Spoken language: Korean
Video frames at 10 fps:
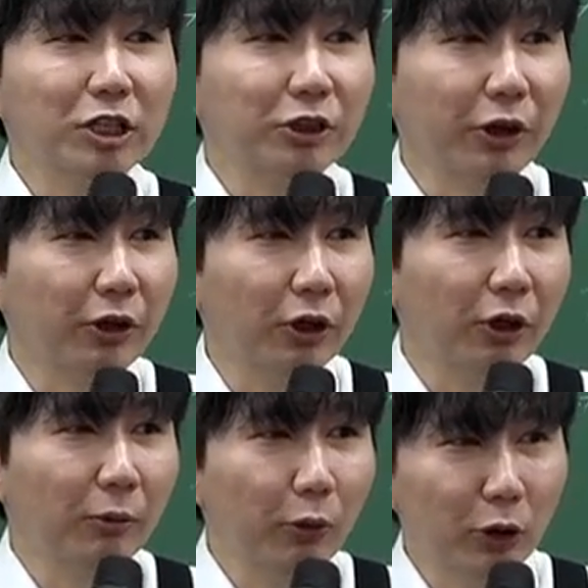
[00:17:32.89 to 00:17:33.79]
있어요.
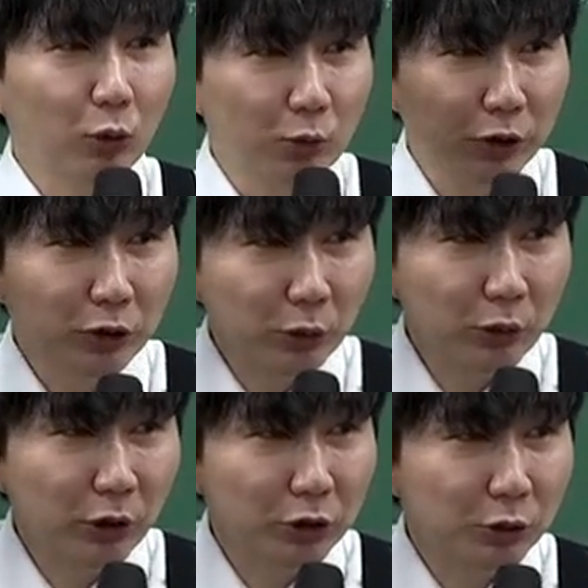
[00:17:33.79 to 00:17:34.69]
뭐라도 공부했던 거
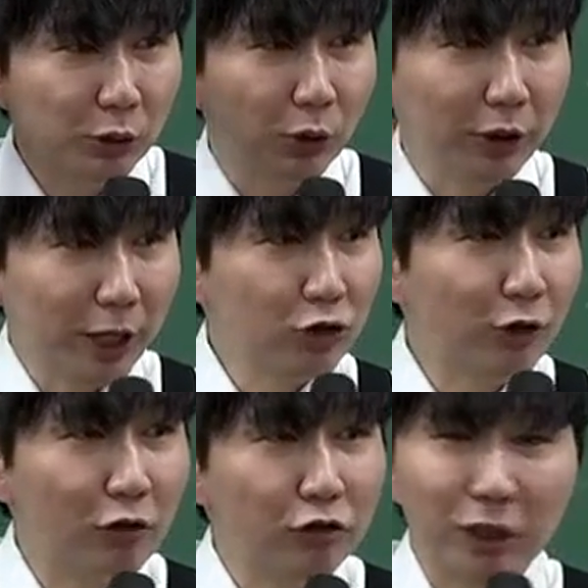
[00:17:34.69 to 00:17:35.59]
떠올려가지고 대충
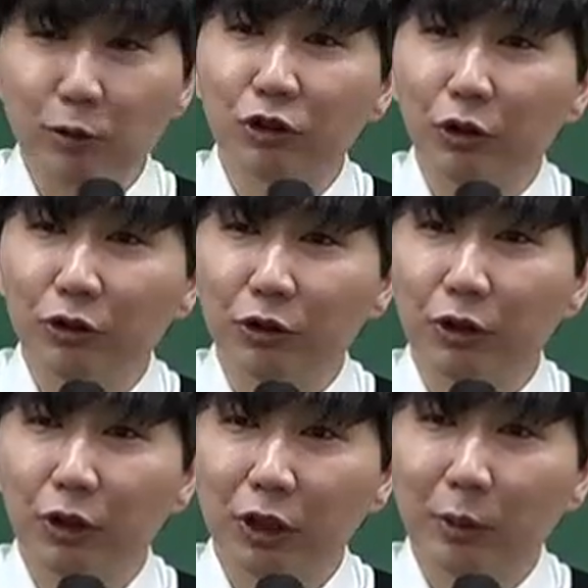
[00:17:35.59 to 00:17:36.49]
악구는 잡을 수 있거든요.
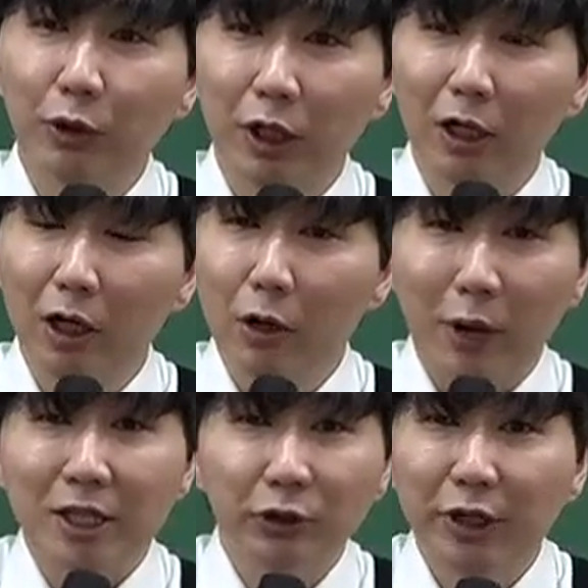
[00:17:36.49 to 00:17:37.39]
그러다 보니까
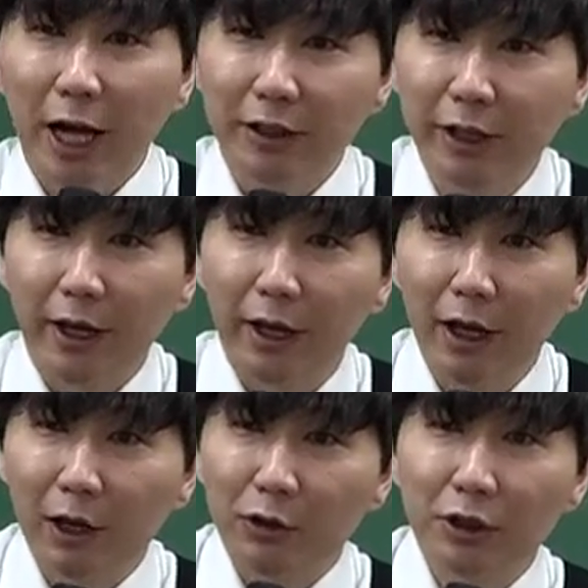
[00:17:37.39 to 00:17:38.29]
완성이 가능해.
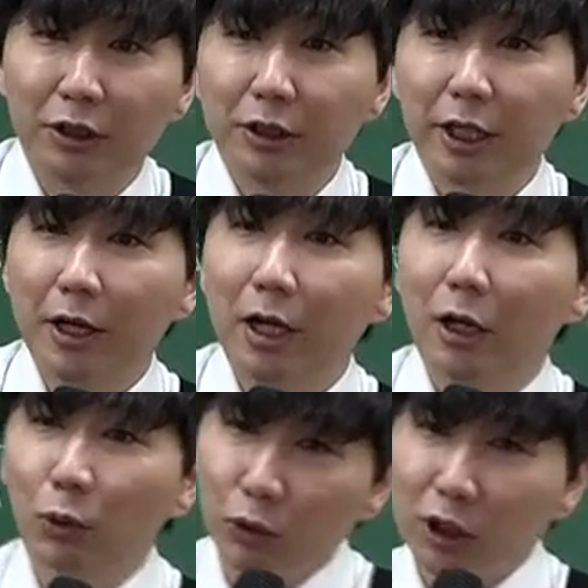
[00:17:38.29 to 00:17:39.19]
실제
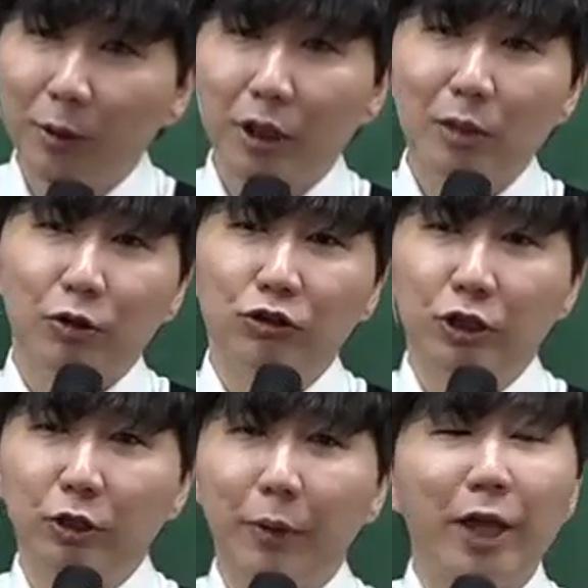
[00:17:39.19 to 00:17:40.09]
동차반 되는 분들
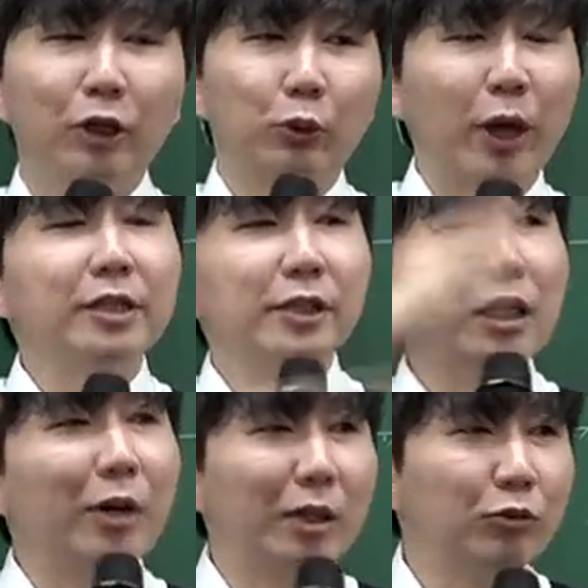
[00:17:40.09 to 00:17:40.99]
중에서 매년
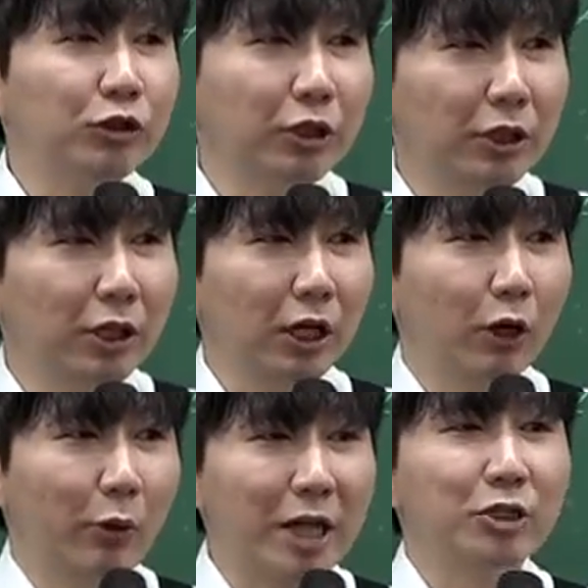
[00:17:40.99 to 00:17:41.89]
굉장히 많은 분들이
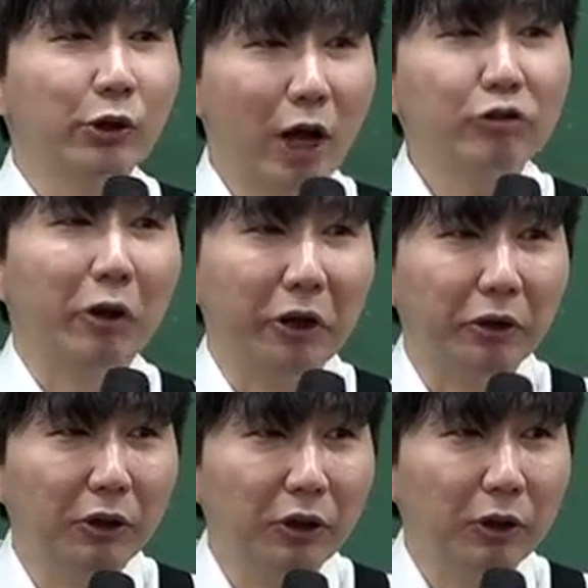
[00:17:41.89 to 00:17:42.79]
완성을 하고 나와요.
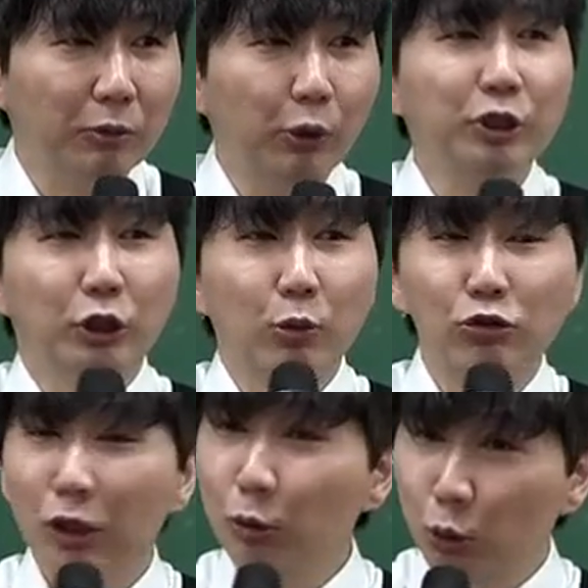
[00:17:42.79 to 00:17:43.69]
물론 이제
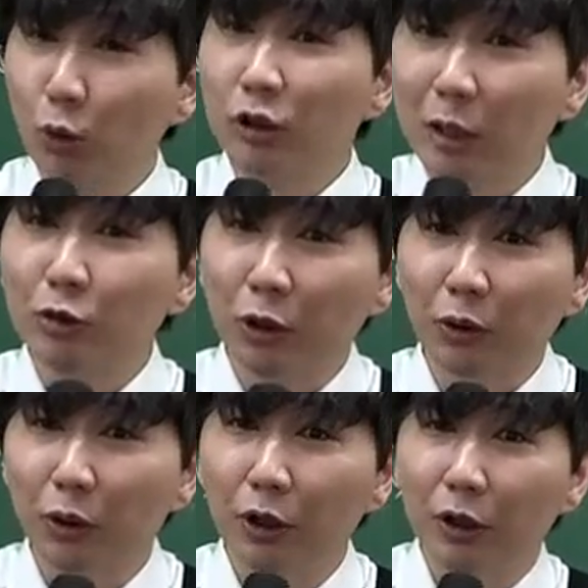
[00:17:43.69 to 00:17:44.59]
점수가 뭐 좋은 거 그 다음
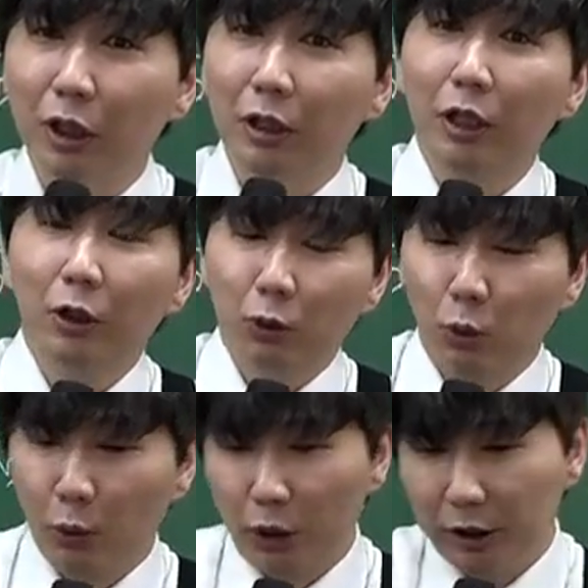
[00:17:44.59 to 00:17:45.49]
문제고. 일단, 그래서
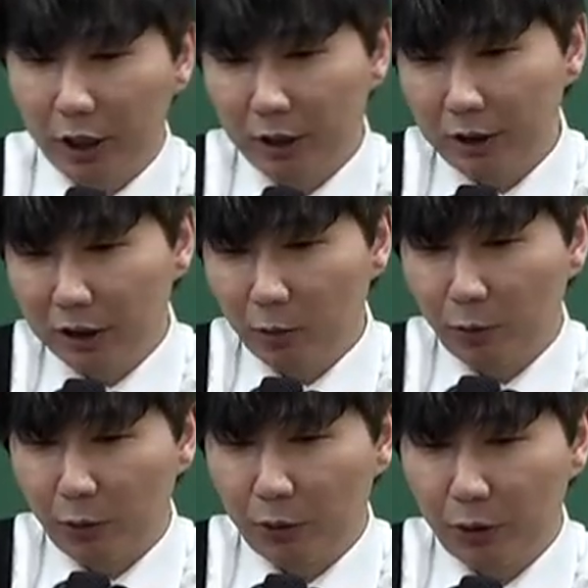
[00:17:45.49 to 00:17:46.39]
그거를 일단 일 차
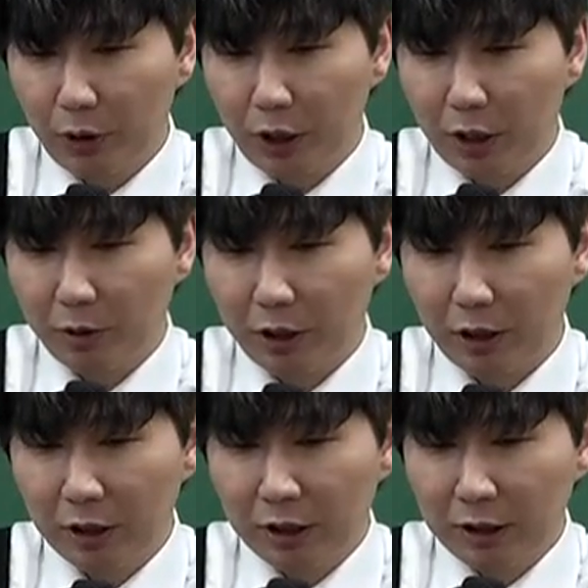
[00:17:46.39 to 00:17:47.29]
목표로 합니다.
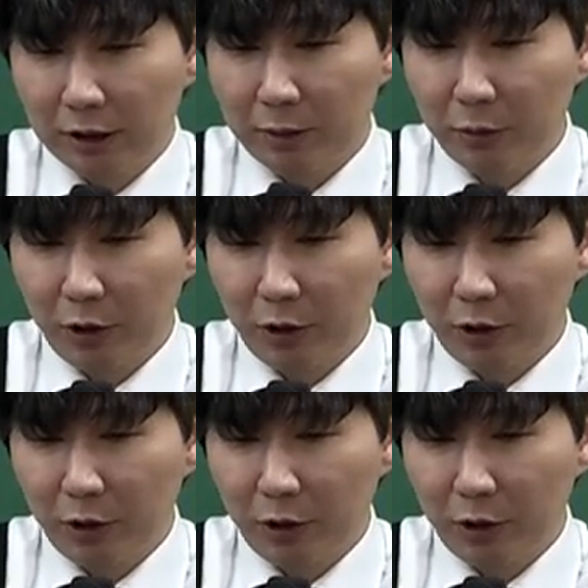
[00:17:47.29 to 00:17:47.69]
자, 삼